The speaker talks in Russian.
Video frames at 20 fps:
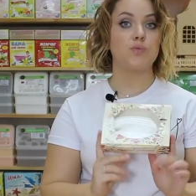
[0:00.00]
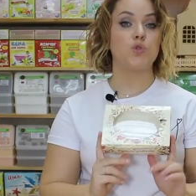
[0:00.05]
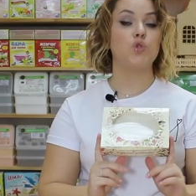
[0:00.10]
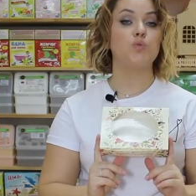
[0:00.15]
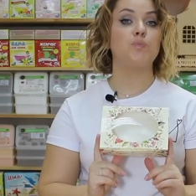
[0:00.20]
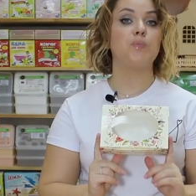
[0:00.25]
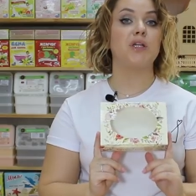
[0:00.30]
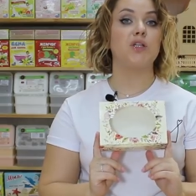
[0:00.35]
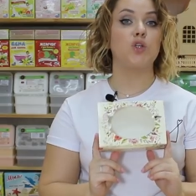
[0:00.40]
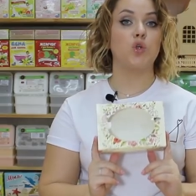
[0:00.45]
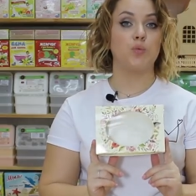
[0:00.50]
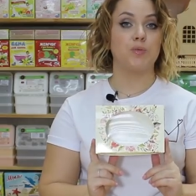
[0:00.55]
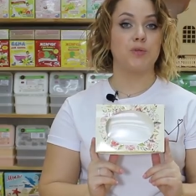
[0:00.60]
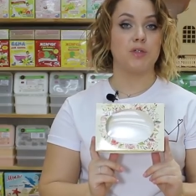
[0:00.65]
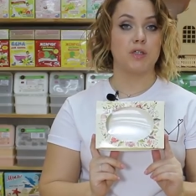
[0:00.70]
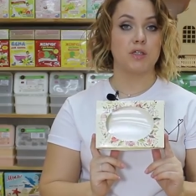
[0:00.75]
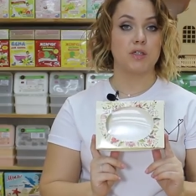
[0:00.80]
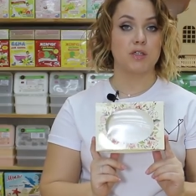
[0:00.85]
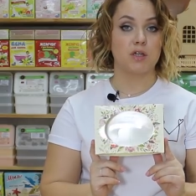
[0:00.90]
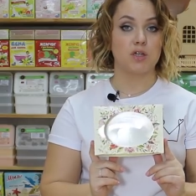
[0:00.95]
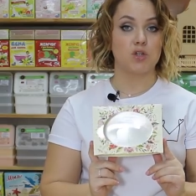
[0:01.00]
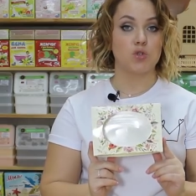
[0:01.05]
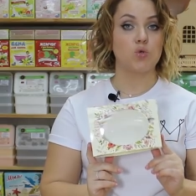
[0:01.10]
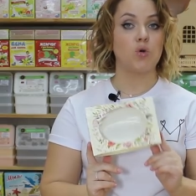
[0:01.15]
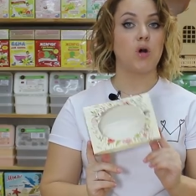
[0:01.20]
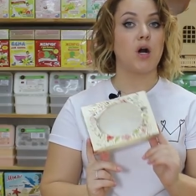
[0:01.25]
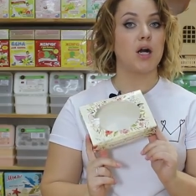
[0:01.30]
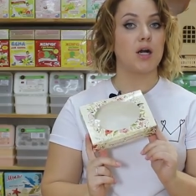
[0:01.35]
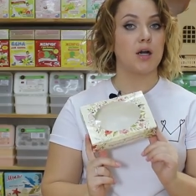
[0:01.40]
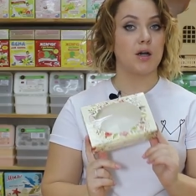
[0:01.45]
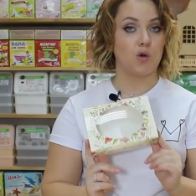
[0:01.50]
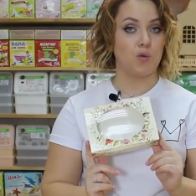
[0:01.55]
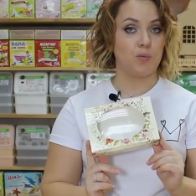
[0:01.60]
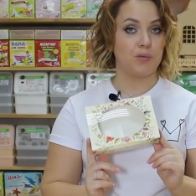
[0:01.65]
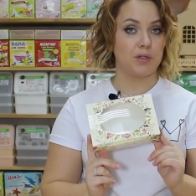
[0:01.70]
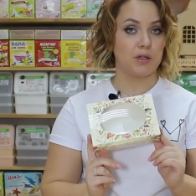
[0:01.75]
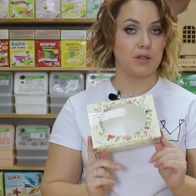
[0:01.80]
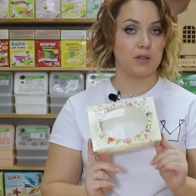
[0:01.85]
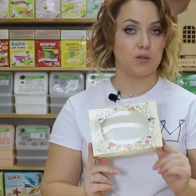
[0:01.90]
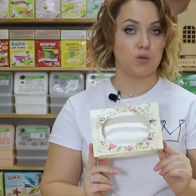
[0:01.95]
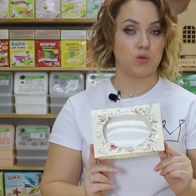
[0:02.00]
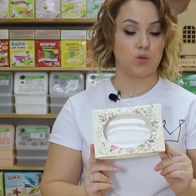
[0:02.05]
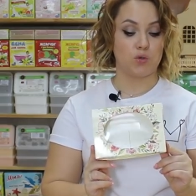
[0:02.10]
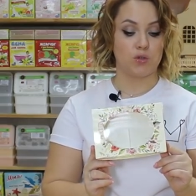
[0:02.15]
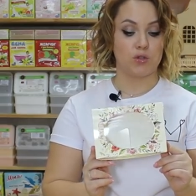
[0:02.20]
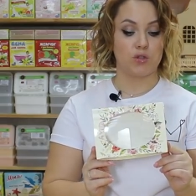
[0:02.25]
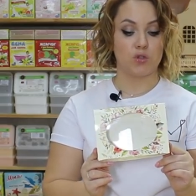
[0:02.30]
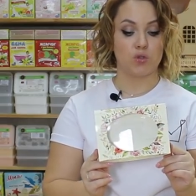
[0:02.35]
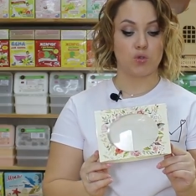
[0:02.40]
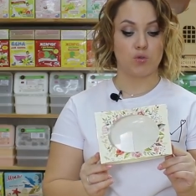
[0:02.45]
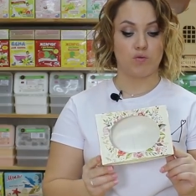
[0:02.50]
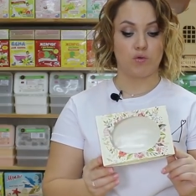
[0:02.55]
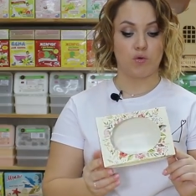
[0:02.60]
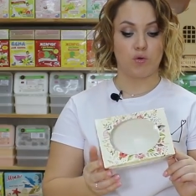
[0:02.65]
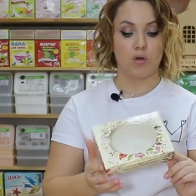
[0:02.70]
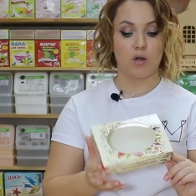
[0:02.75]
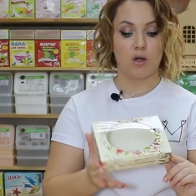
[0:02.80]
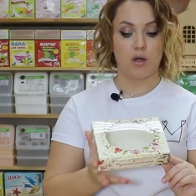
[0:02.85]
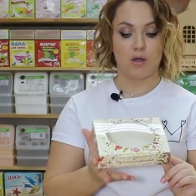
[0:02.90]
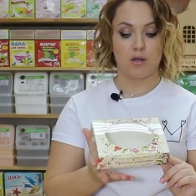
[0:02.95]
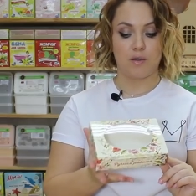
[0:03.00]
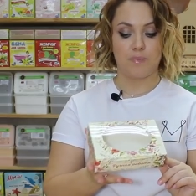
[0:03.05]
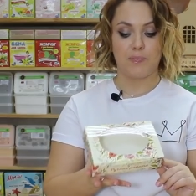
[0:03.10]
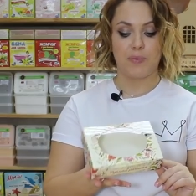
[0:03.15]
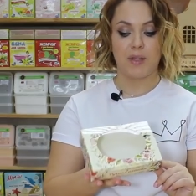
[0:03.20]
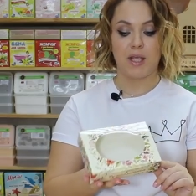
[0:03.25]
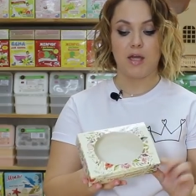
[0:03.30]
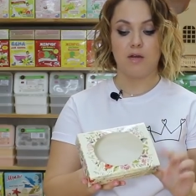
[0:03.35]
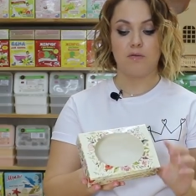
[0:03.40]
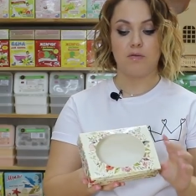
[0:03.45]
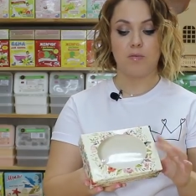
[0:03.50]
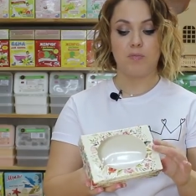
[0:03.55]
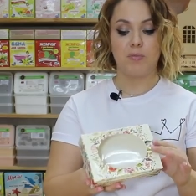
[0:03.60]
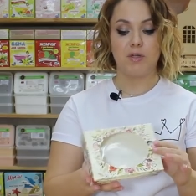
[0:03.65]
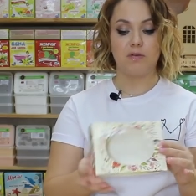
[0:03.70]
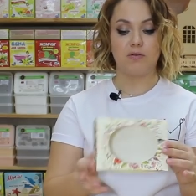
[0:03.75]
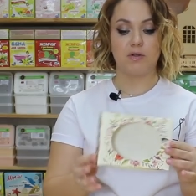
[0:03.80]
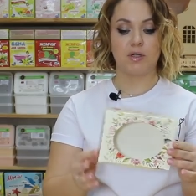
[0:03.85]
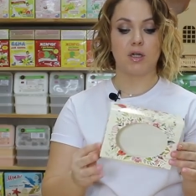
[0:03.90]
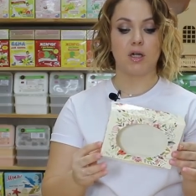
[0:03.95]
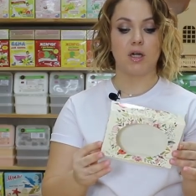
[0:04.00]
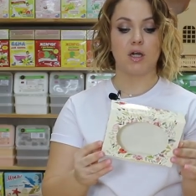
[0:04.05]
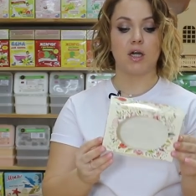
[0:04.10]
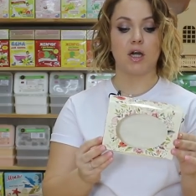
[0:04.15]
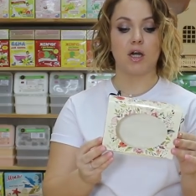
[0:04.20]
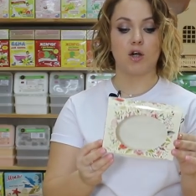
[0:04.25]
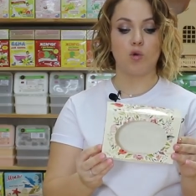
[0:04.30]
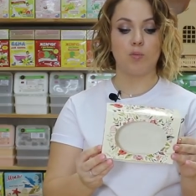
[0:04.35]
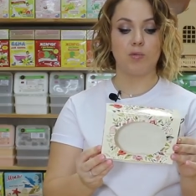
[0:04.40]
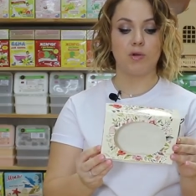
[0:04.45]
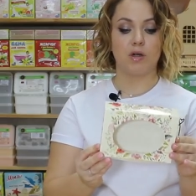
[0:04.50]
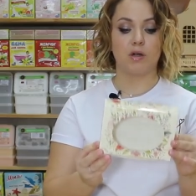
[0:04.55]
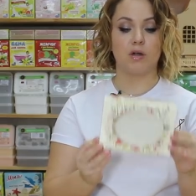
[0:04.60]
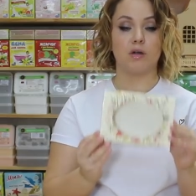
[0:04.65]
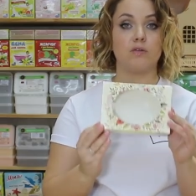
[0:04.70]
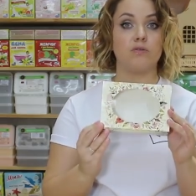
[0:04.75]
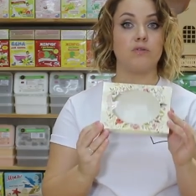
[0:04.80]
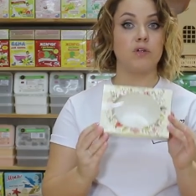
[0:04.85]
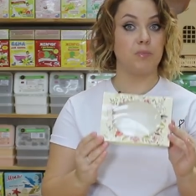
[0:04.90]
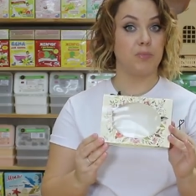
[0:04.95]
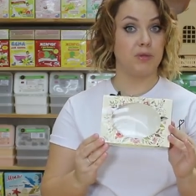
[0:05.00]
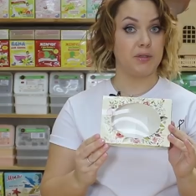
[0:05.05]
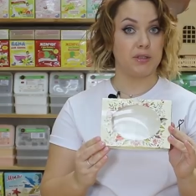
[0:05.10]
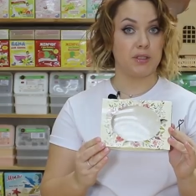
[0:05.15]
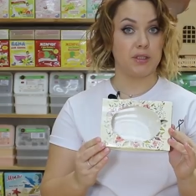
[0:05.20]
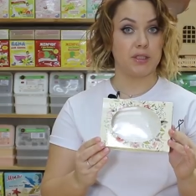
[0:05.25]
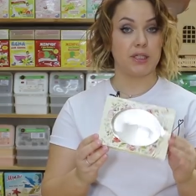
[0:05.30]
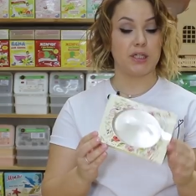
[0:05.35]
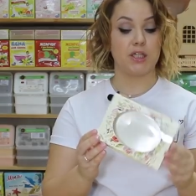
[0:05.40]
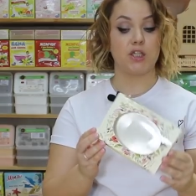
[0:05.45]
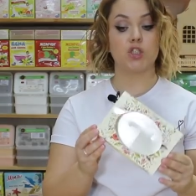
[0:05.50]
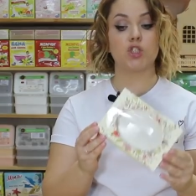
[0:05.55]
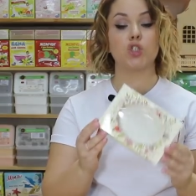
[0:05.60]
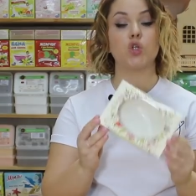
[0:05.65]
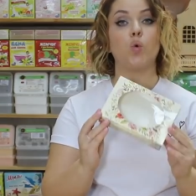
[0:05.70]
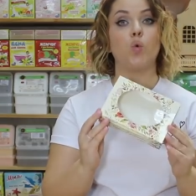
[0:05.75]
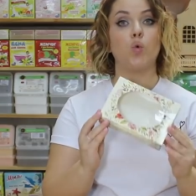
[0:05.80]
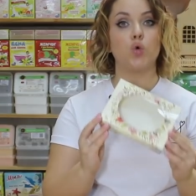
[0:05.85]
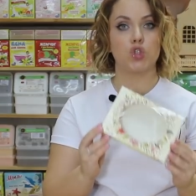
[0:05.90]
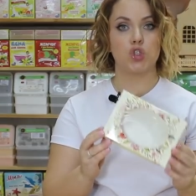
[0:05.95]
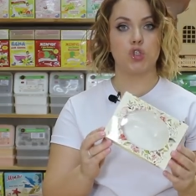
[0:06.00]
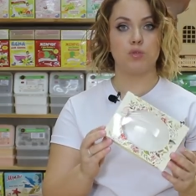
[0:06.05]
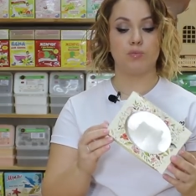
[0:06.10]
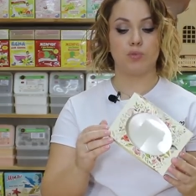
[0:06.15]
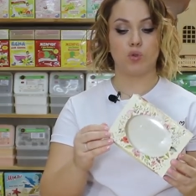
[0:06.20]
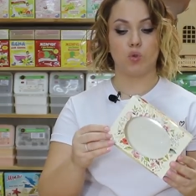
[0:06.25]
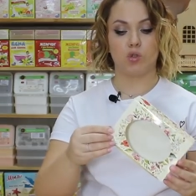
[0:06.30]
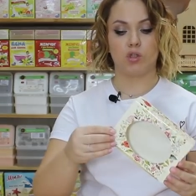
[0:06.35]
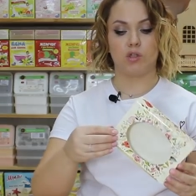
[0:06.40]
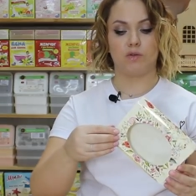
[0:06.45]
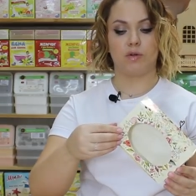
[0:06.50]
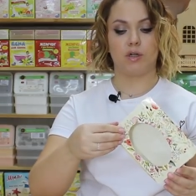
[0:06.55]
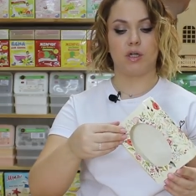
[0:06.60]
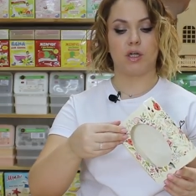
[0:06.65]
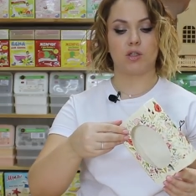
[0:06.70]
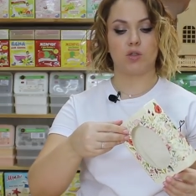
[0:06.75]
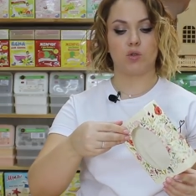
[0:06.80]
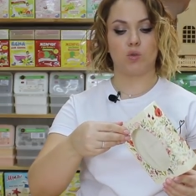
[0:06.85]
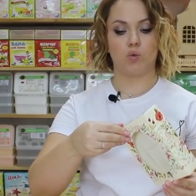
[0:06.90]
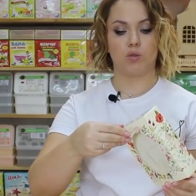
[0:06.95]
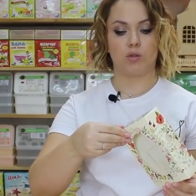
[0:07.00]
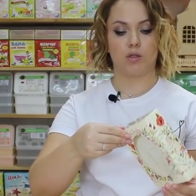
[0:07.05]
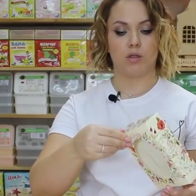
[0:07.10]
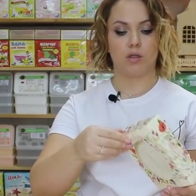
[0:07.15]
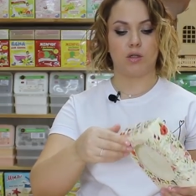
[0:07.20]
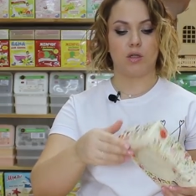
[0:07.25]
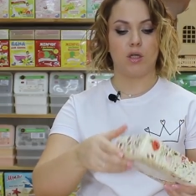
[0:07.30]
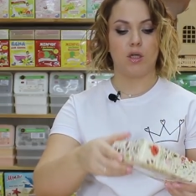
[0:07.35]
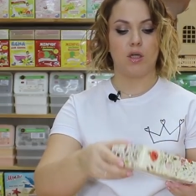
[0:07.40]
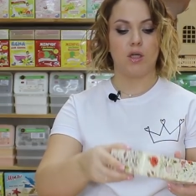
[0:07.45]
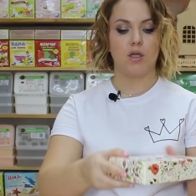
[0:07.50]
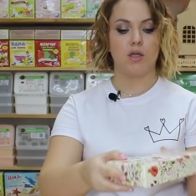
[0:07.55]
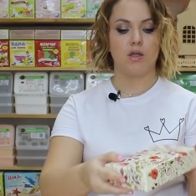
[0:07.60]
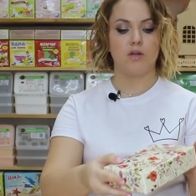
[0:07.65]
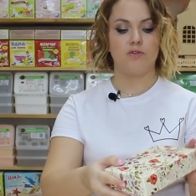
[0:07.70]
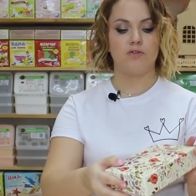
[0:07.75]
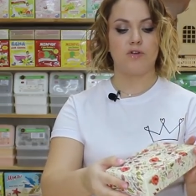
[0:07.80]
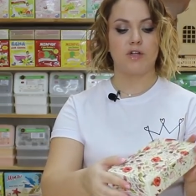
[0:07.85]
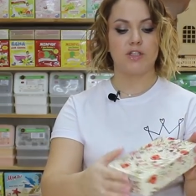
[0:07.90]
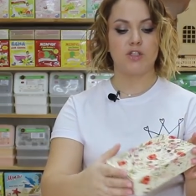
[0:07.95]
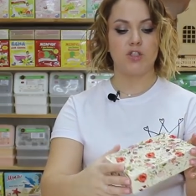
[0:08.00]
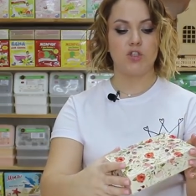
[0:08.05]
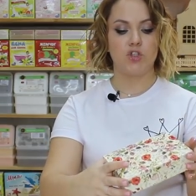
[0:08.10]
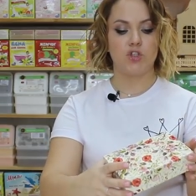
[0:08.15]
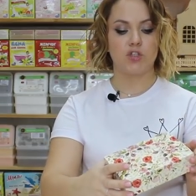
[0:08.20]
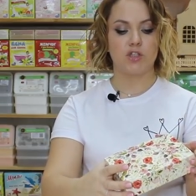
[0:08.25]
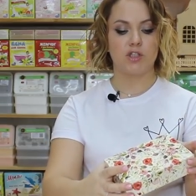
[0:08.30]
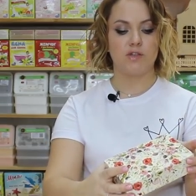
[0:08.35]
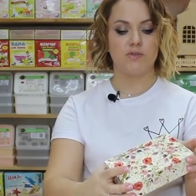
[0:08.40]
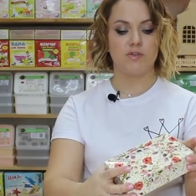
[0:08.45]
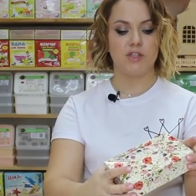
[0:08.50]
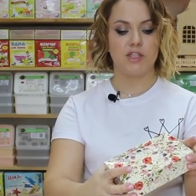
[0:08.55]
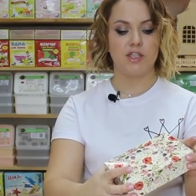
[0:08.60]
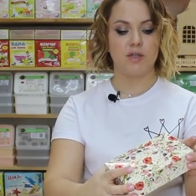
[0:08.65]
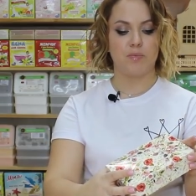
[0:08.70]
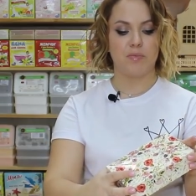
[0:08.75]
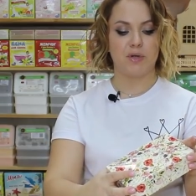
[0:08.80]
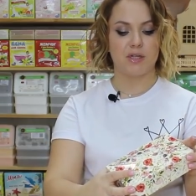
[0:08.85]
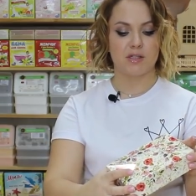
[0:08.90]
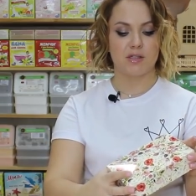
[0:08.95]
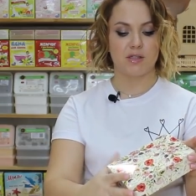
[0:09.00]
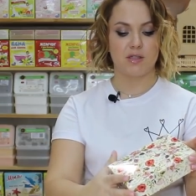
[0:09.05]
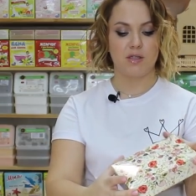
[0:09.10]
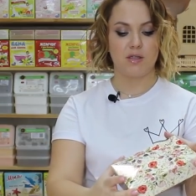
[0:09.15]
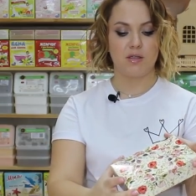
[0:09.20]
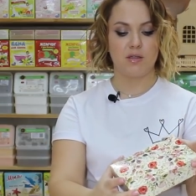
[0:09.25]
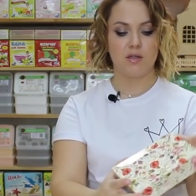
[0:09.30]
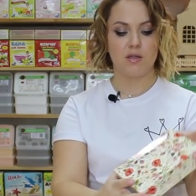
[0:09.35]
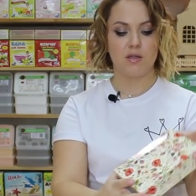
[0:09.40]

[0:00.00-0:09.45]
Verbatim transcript: чуть подробнее расскажу о коробке, которую я держу в руках. Во-первых, коробка выполнена из очень плотного картона. Фактически все пазы